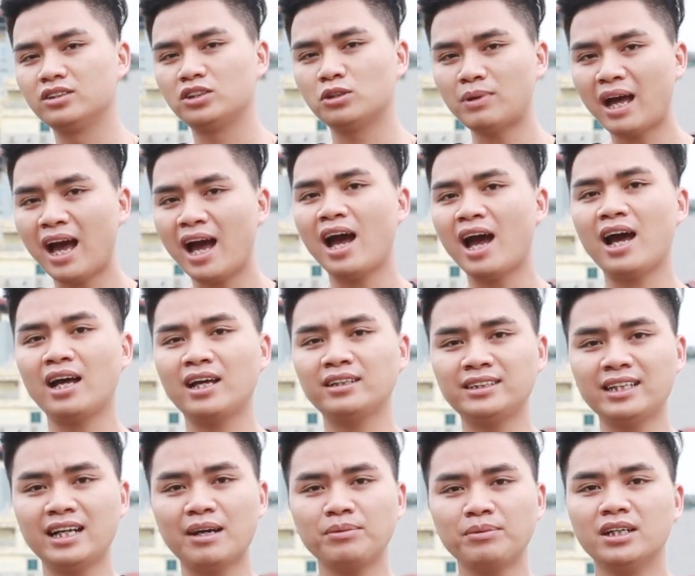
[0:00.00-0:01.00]
Chúng ta
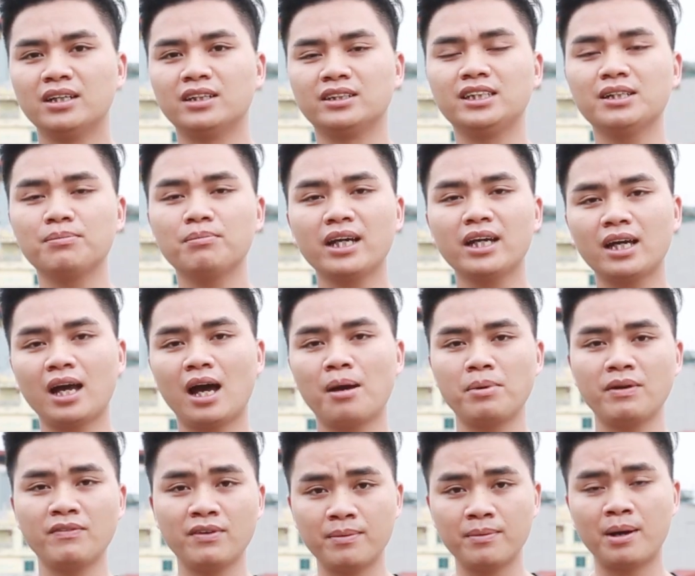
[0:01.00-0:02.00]
sẽ đắp thử chiếc mic ờ,
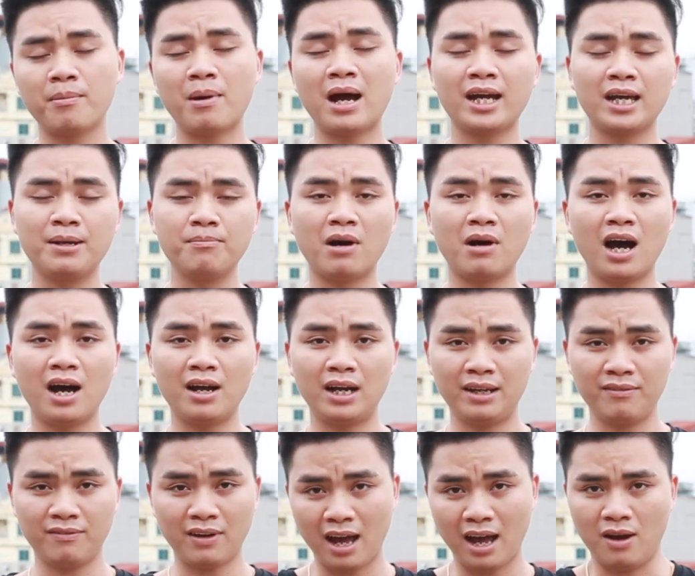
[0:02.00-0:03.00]
VVM 3000M
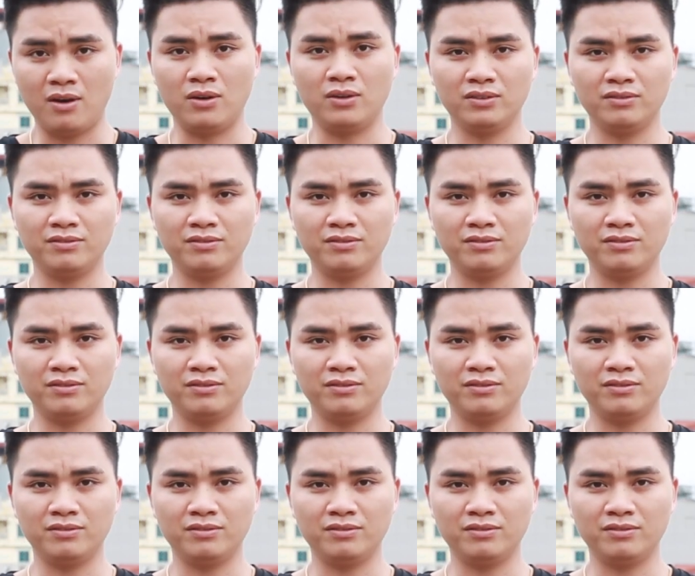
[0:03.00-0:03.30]
này vào